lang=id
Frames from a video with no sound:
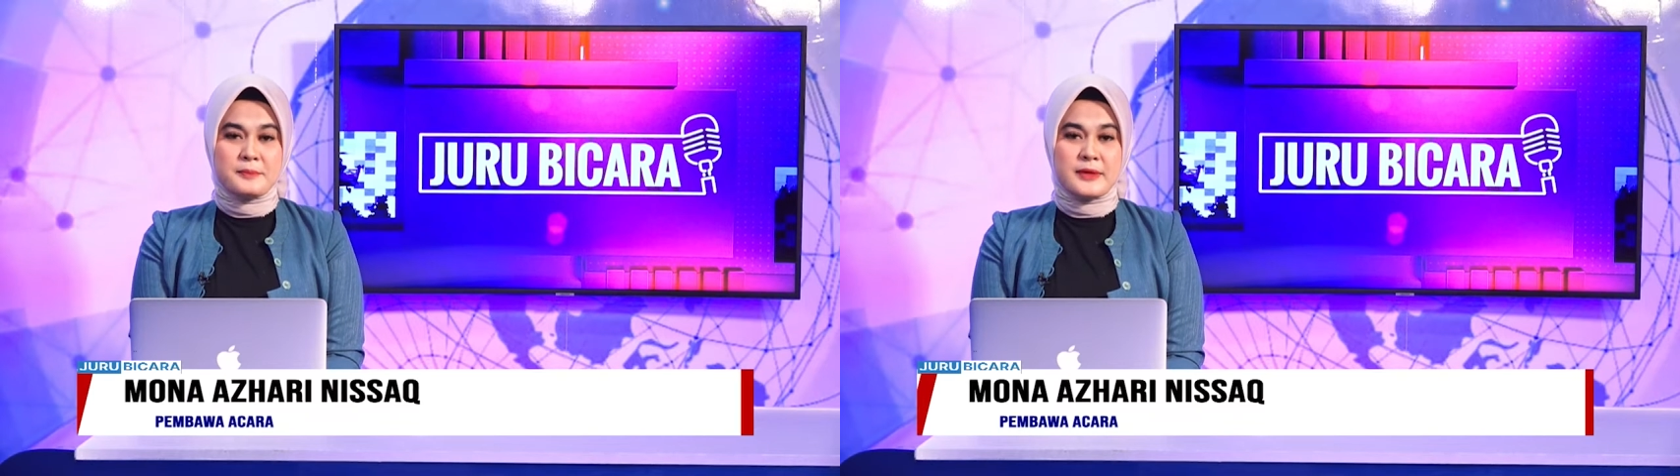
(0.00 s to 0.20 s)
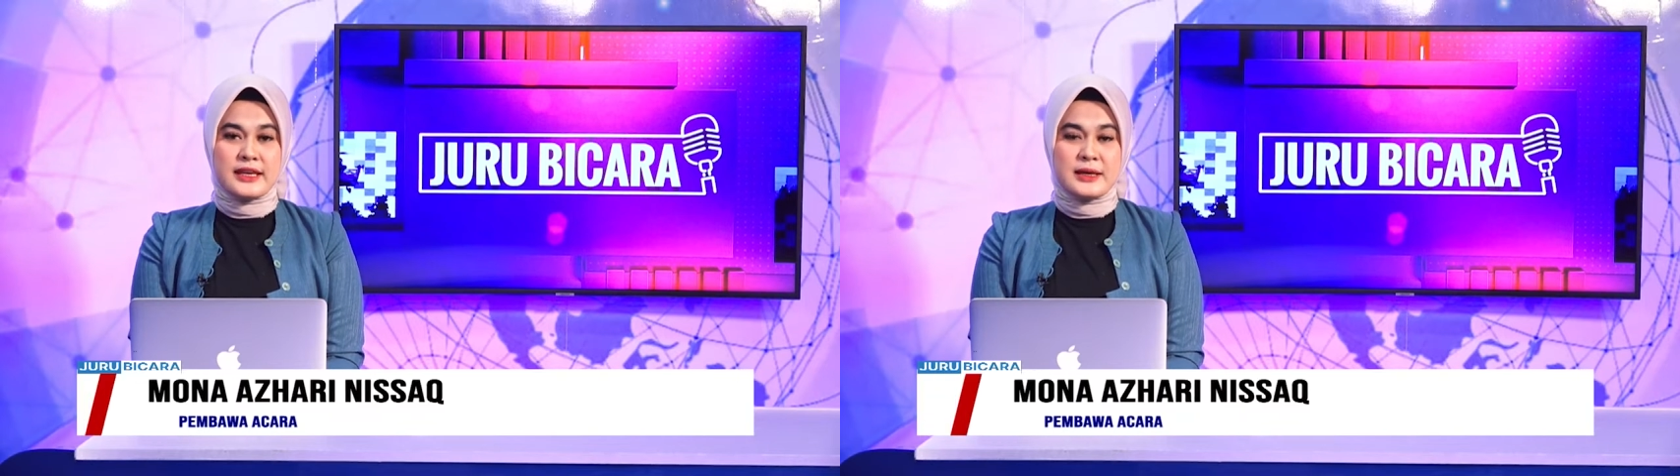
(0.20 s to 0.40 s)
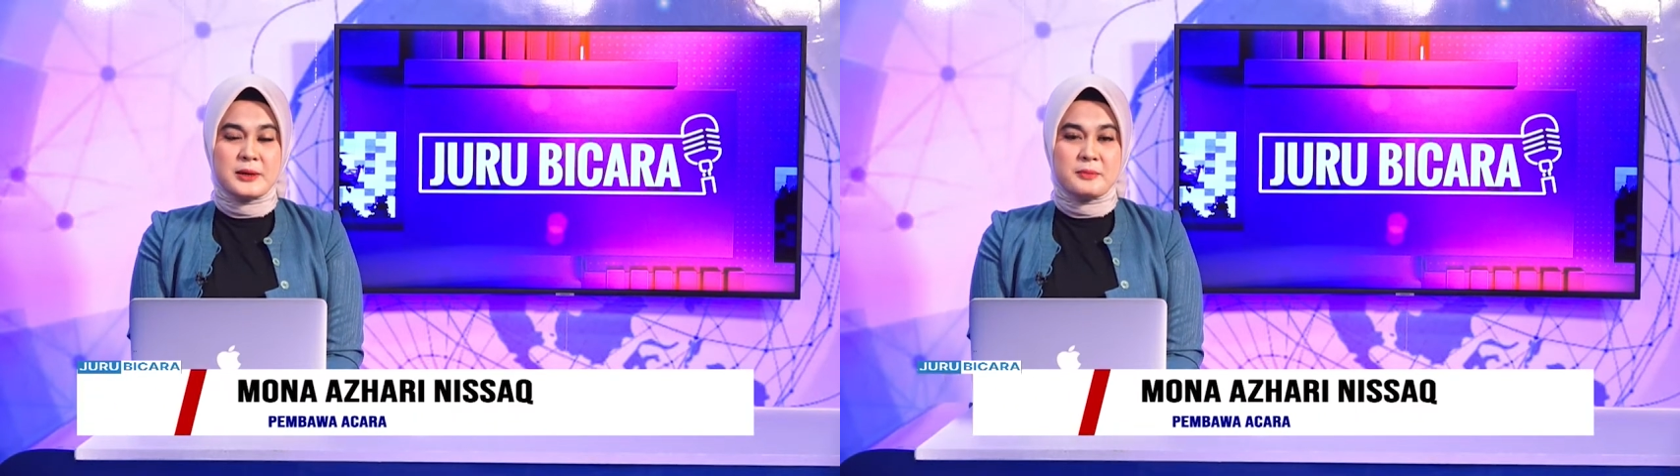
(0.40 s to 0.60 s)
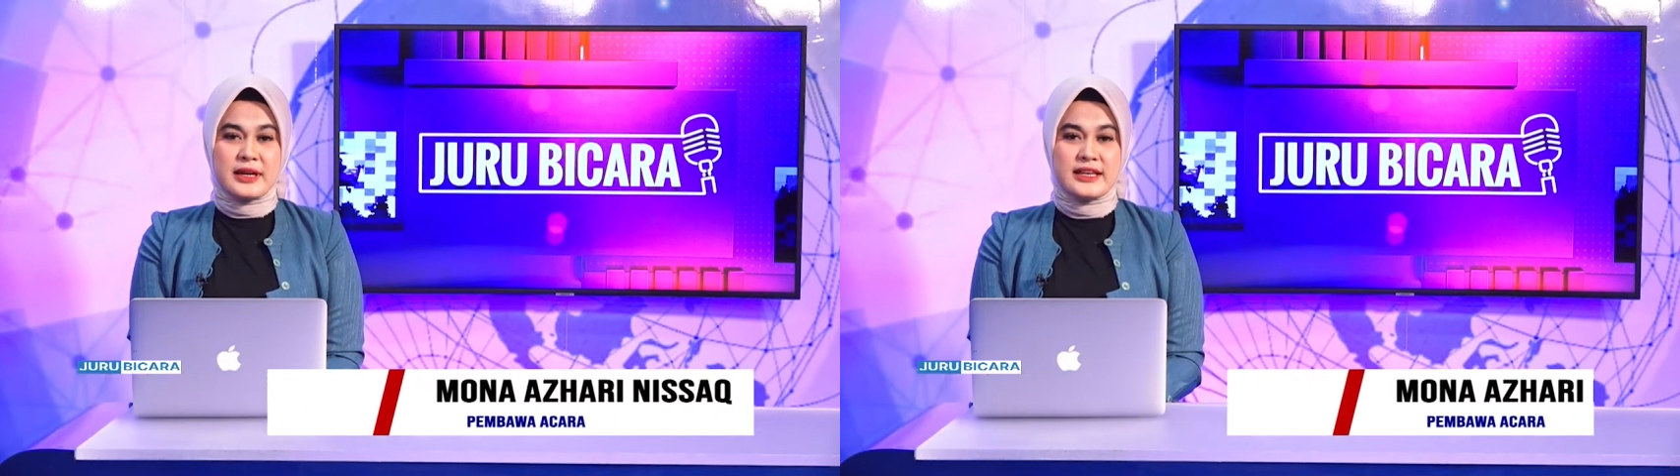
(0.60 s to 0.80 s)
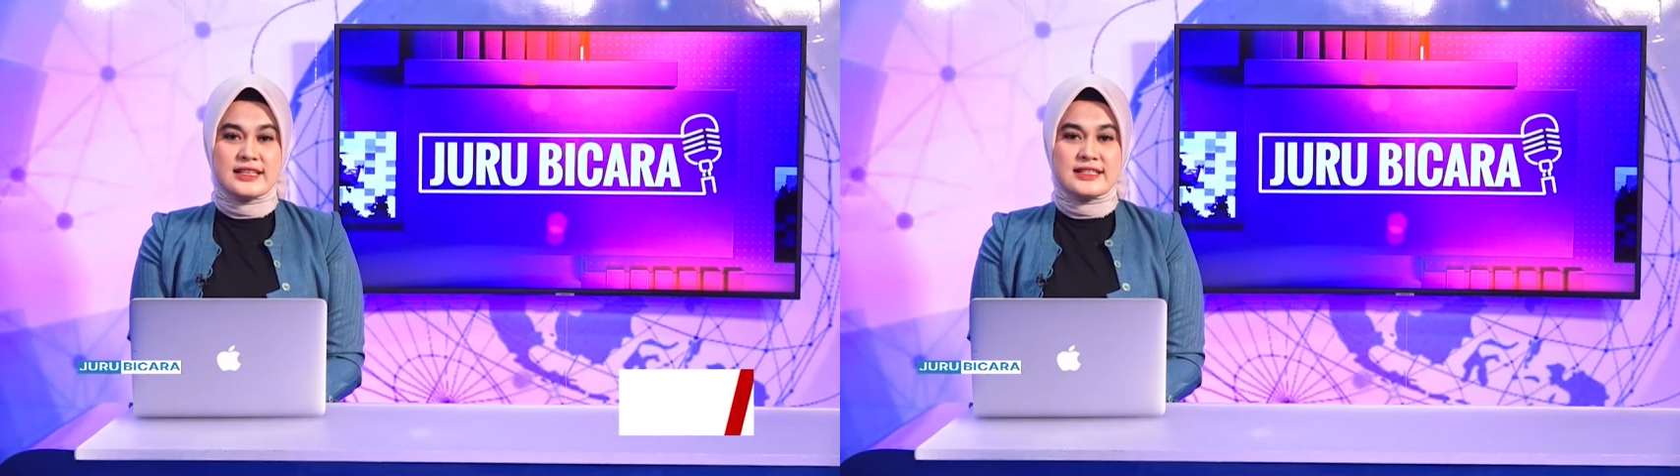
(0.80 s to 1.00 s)
Baik,
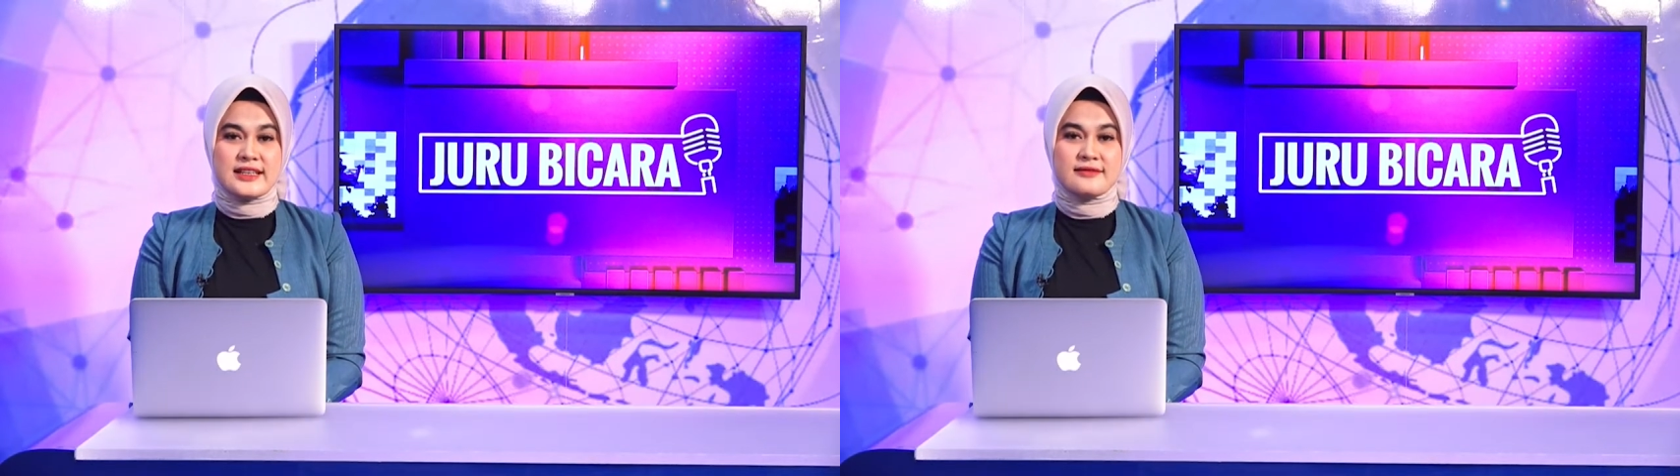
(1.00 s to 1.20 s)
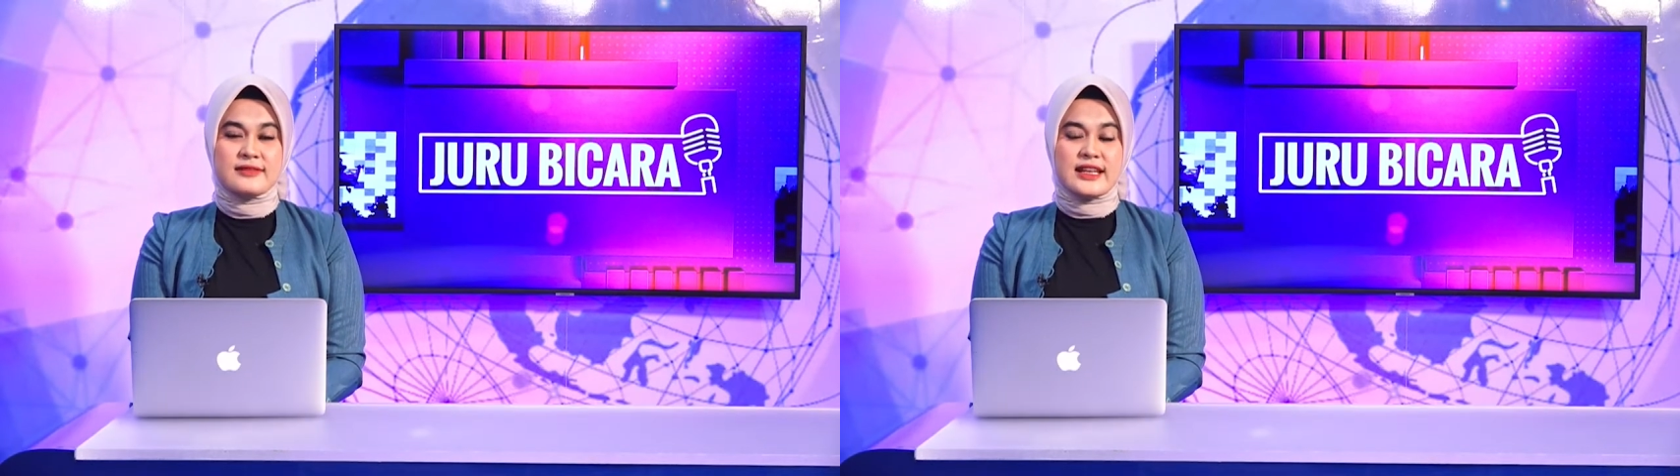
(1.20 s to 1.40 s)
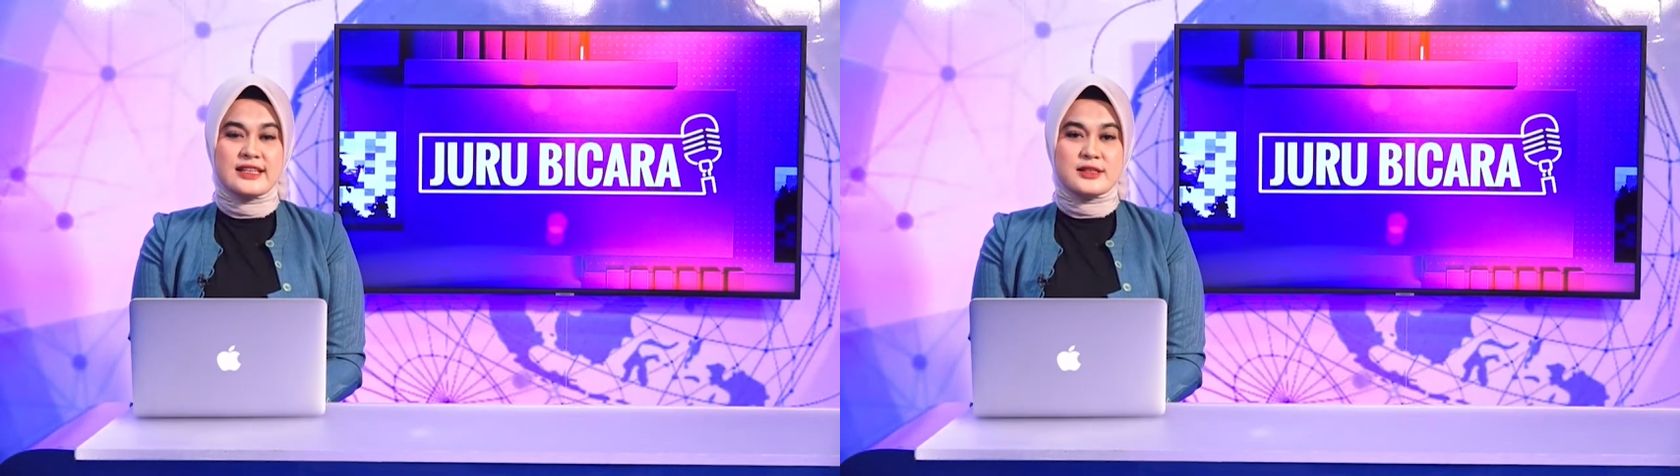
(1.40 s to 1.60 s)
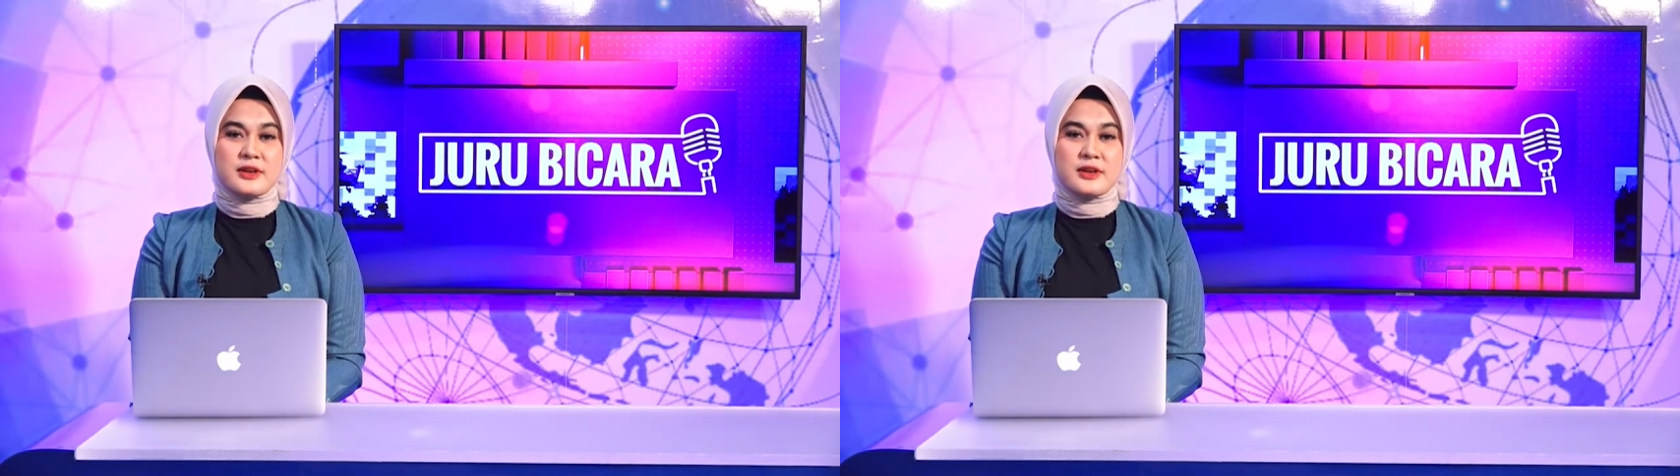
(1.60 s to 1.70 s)
Pak Dirjen tadi